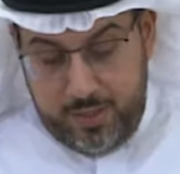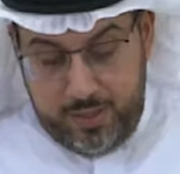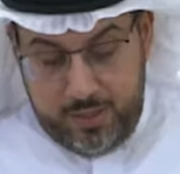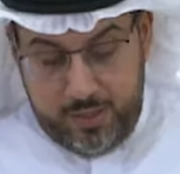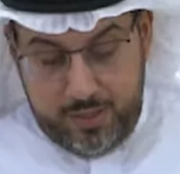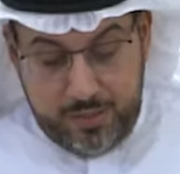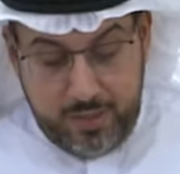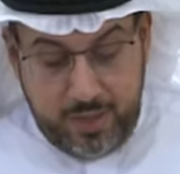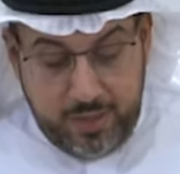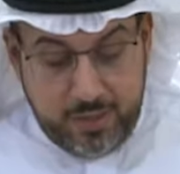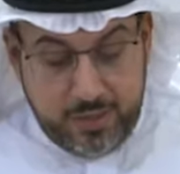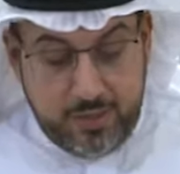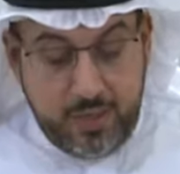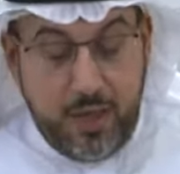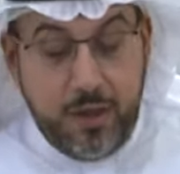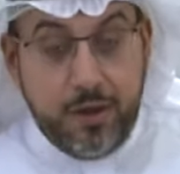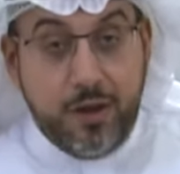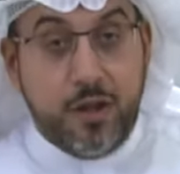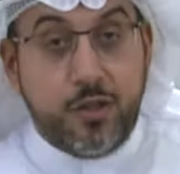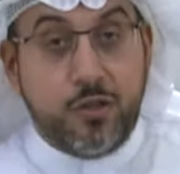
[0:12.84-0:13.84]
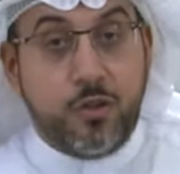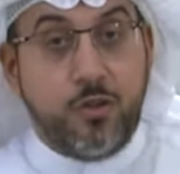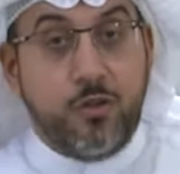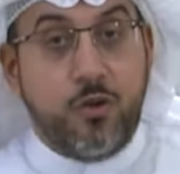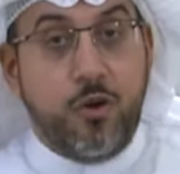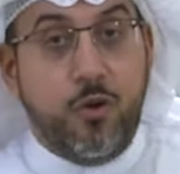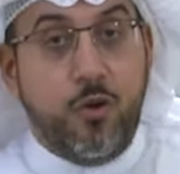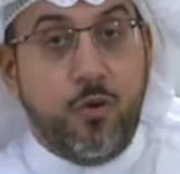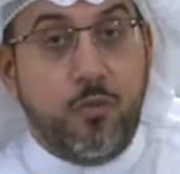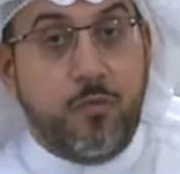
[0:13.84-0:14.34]
لذلك تحركت
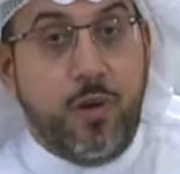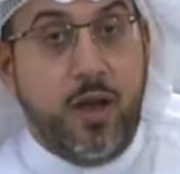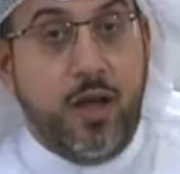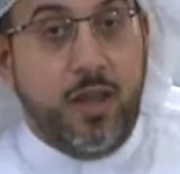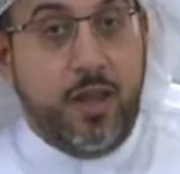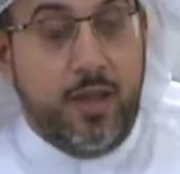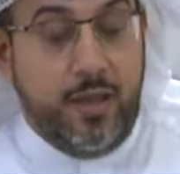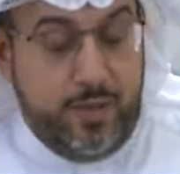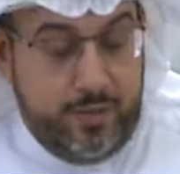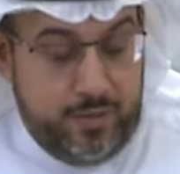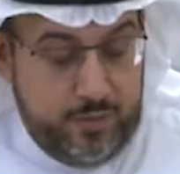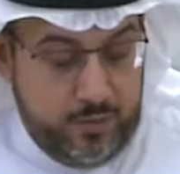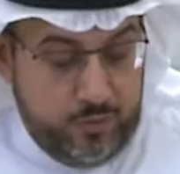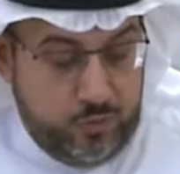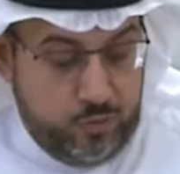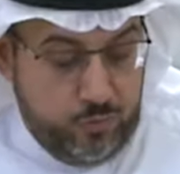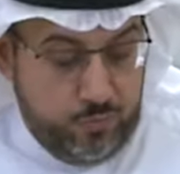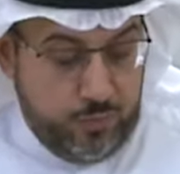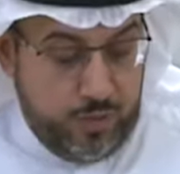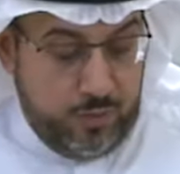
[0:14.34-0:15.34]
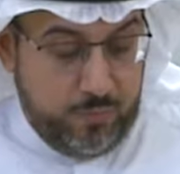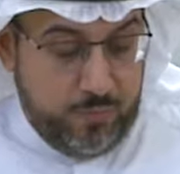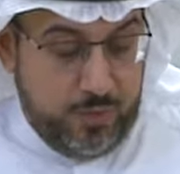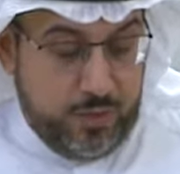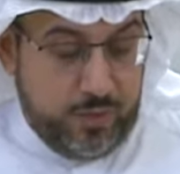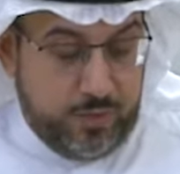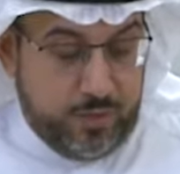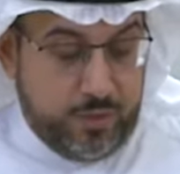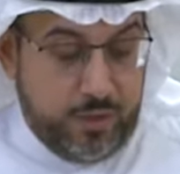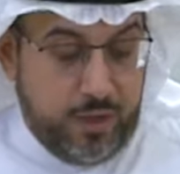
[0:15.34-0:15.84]
اليوم على جمله من
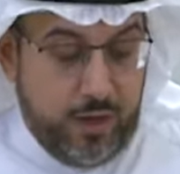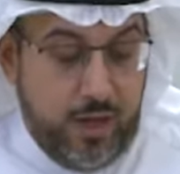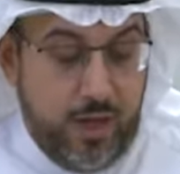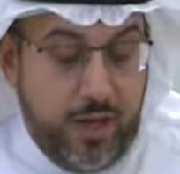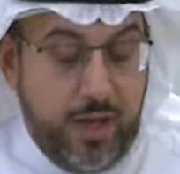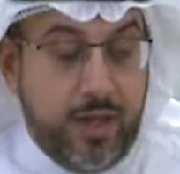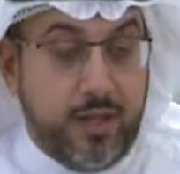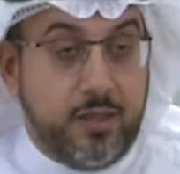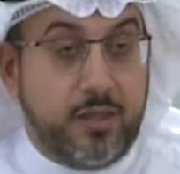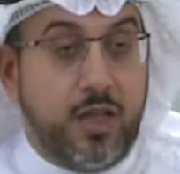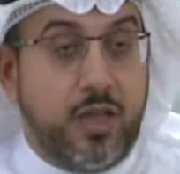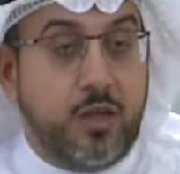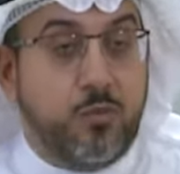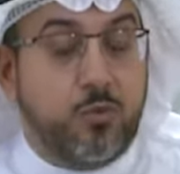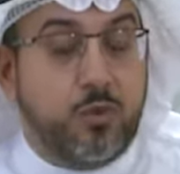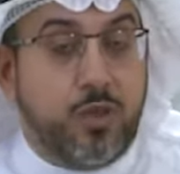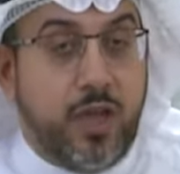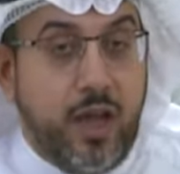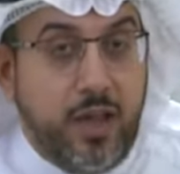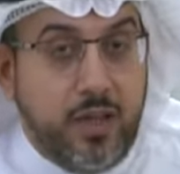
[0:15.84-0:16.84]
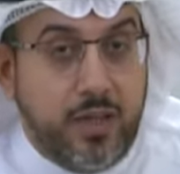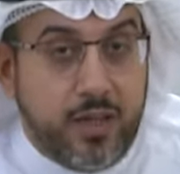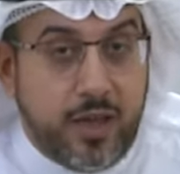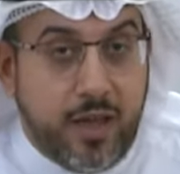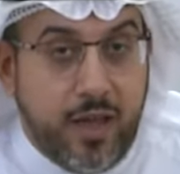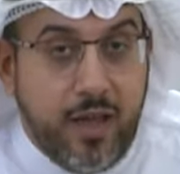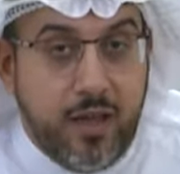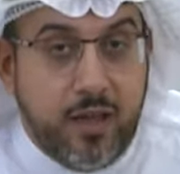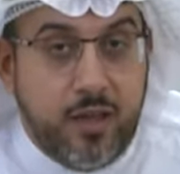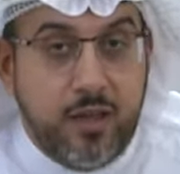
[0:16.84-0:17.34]
الاقتراحات
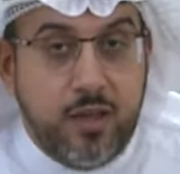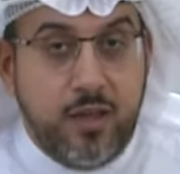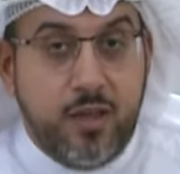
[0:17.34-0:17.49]
المتعلقه